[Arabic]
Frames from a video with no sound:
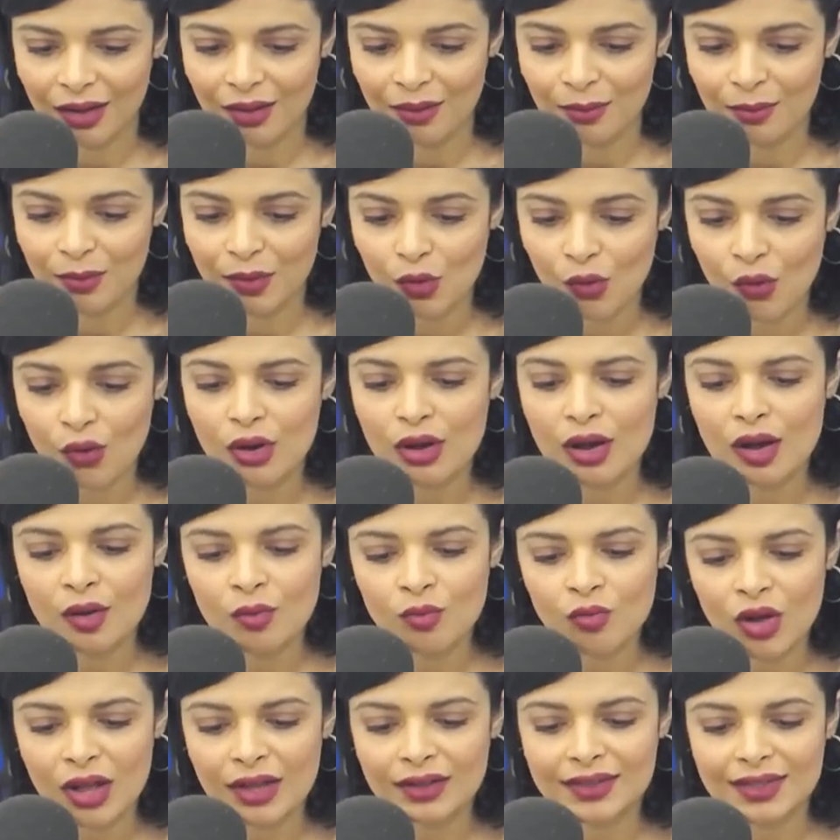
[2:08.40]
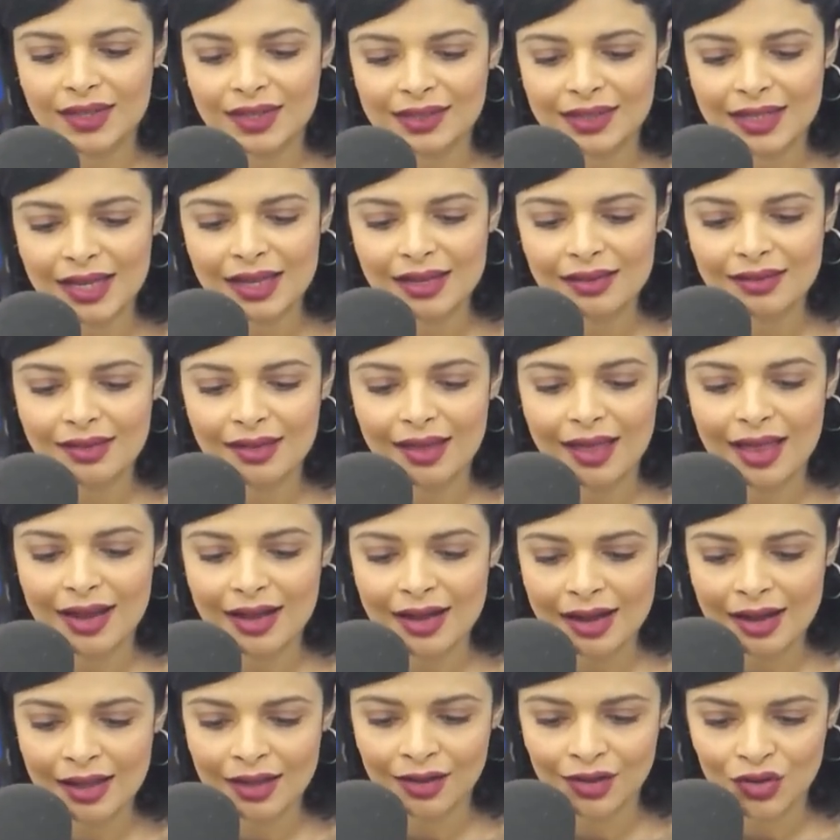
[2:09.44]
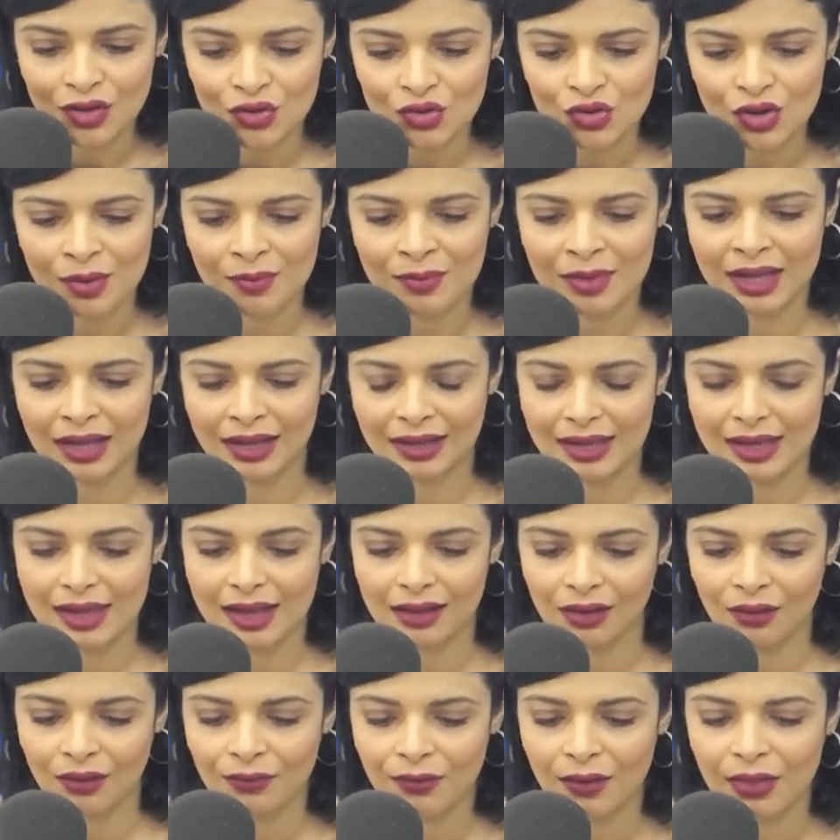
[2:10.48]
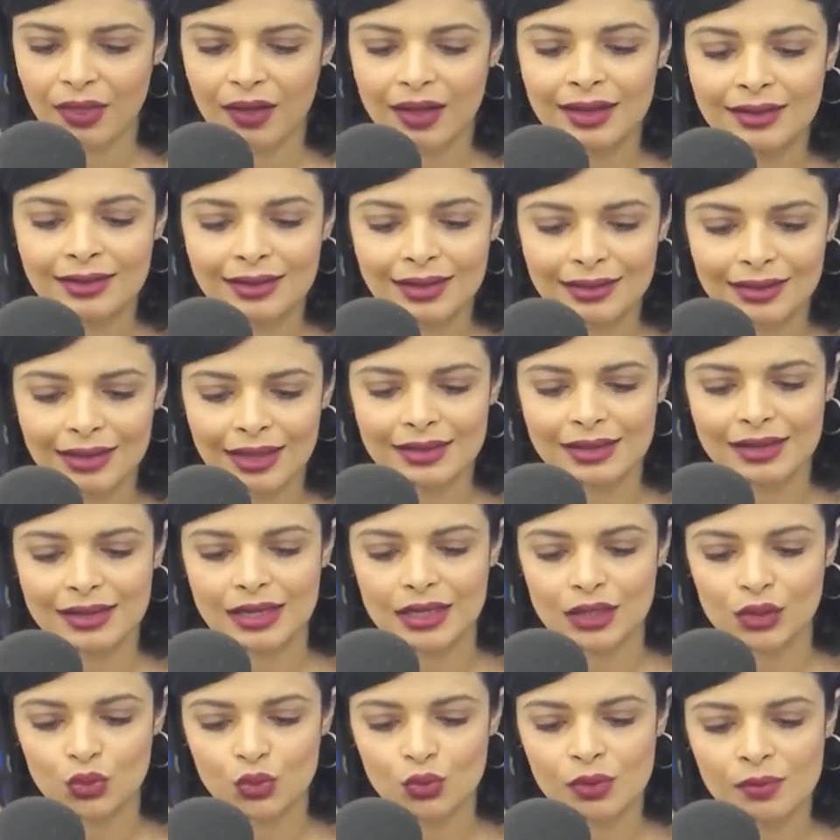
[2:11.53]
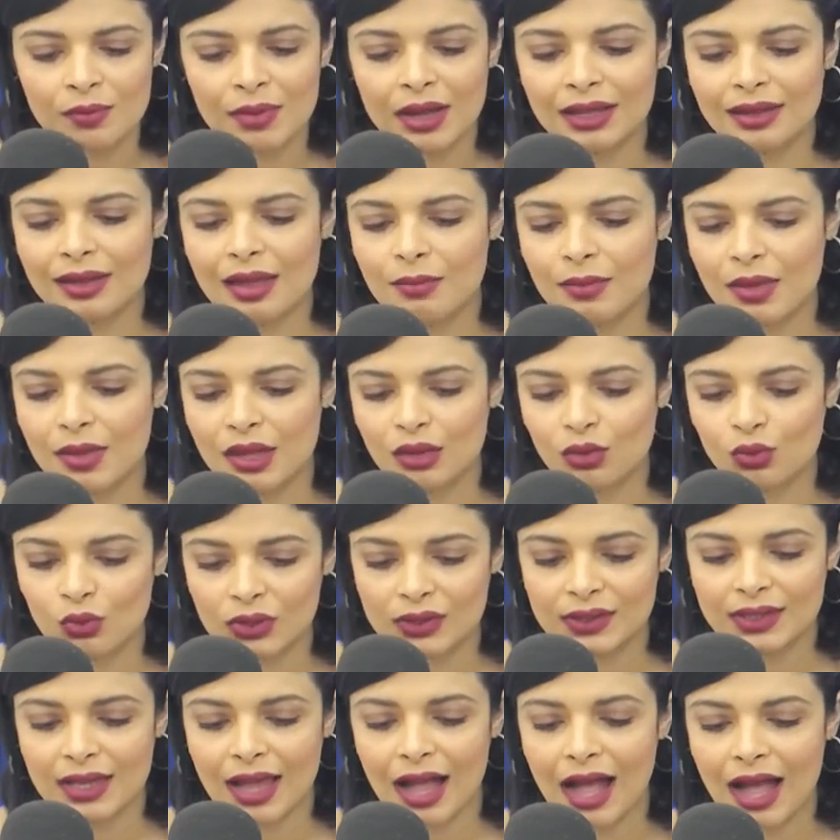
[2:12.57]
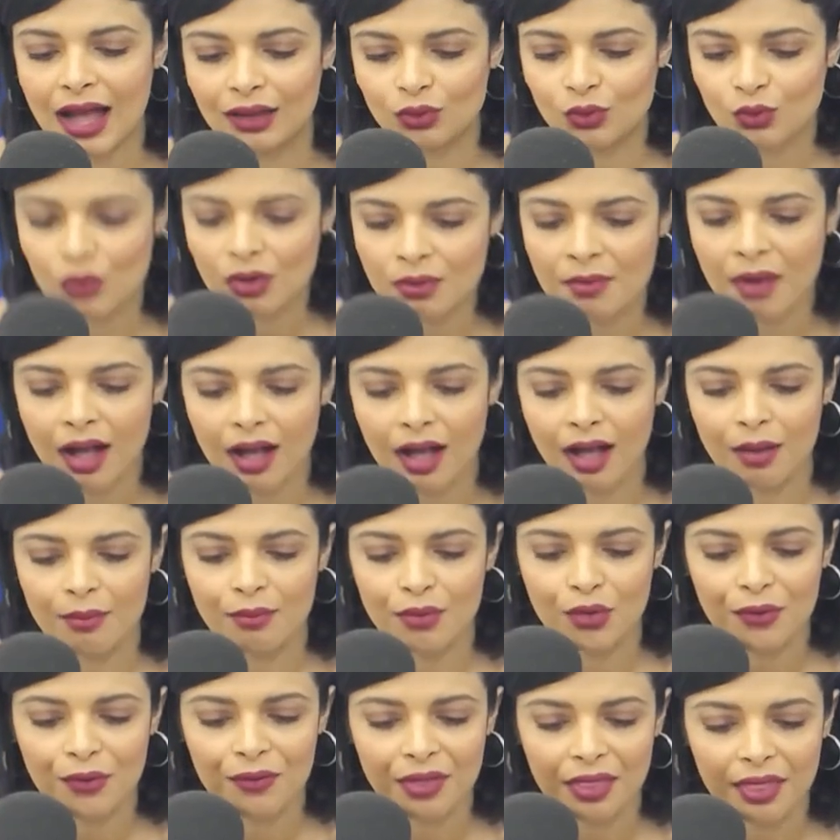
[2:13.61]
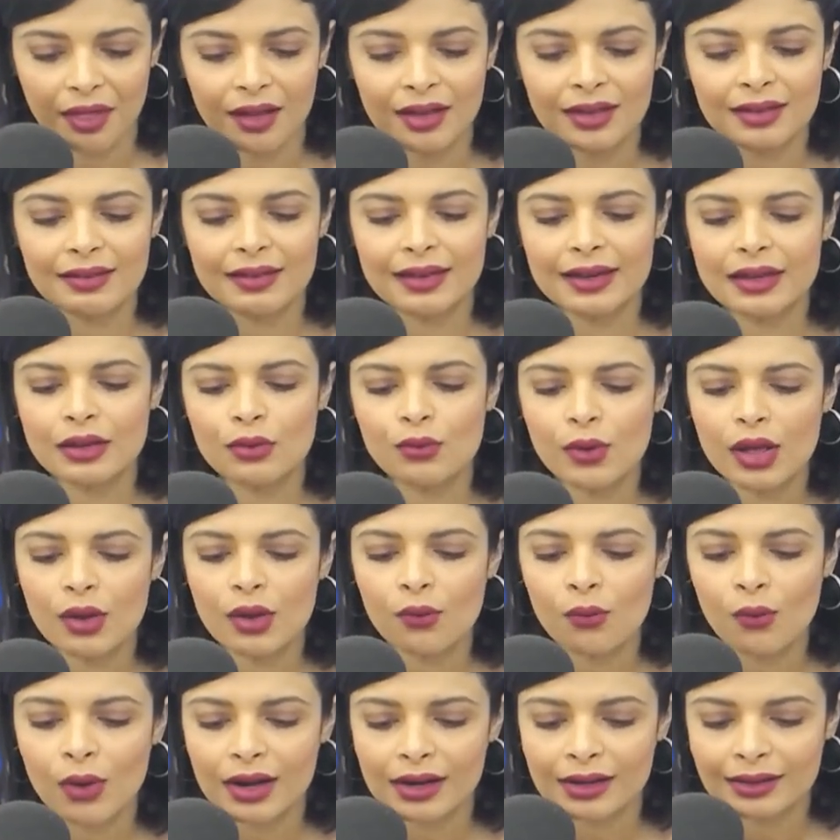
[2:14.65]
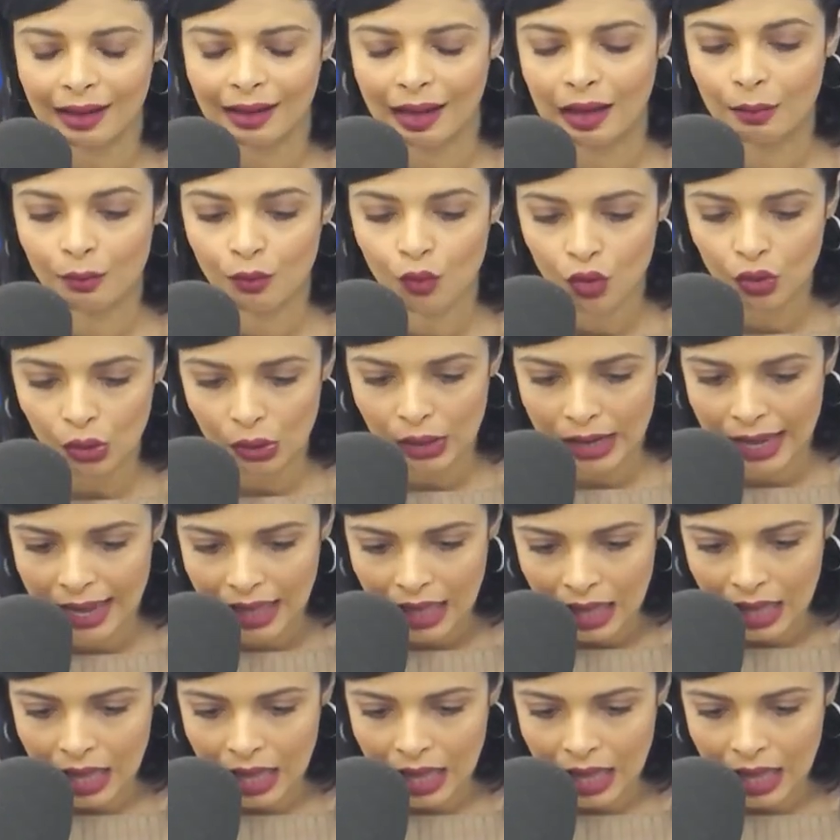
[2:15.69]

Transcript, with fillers: بكل المؤسسات الجامعية كفضاءات التدريس والمكتبات والساحات والمخابر وفضاءات الإيواء والإطعام كلها